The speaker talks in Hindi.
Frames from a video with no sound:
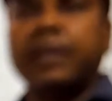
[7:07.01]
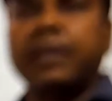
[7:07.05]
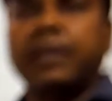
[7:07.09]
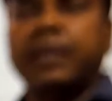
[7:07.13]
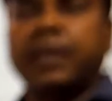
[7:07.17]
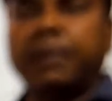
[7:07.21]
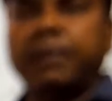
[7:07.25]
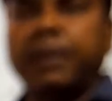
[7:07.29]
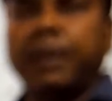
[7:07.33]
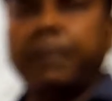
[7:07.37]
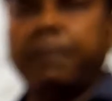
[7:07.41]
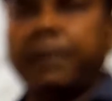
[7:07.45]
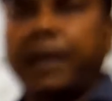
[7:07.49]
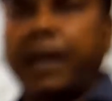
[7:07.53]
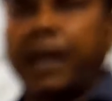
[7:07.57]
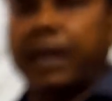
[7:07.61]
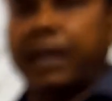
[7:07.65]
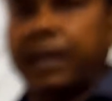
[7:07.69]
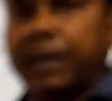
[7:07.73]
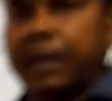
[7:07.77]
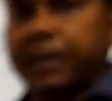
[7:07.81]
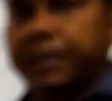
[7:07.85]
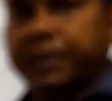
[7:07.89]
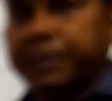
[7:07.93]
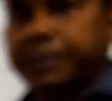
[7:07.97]
सभी
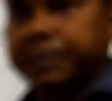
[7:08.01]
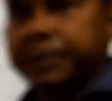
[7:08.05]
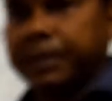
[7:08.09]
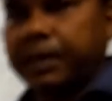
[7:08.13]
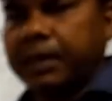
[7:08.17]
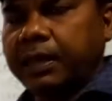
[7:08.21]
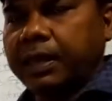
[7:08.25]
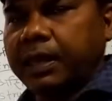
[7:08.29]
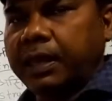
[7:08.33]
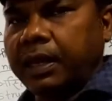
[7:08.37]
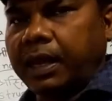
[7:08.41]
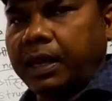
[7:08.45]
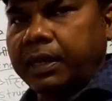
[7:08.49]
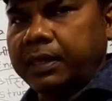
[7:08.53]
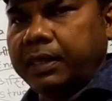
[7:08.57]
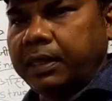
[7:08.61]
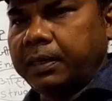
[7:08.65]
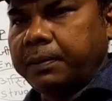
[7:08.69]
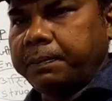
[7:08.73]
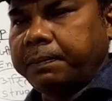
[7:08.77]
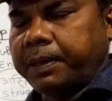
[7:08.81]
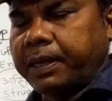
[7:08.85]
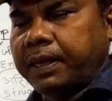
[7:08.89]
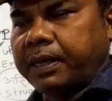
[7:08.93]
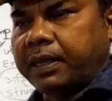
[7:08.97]
परागकण यदि
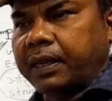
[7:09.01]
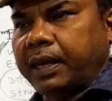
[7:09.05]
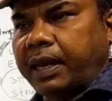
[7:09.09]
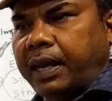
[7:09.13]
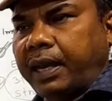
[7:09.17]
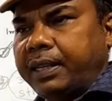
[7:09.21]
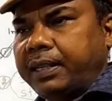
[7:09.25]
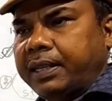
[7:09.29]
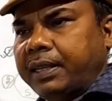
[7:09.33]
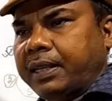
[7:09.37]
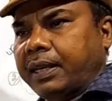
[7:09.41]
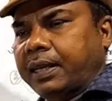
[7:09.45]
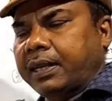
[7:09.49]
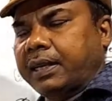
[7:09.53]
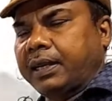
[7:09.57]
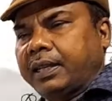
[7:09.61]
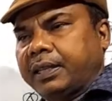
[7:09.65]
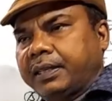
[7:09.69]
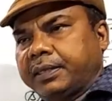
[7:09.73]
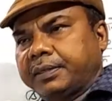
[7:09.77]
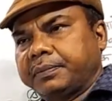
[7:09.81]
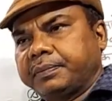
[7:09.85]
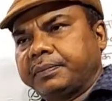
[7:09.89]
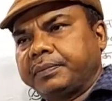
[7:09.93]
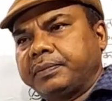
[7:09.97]
फर्टिलाइज कर लें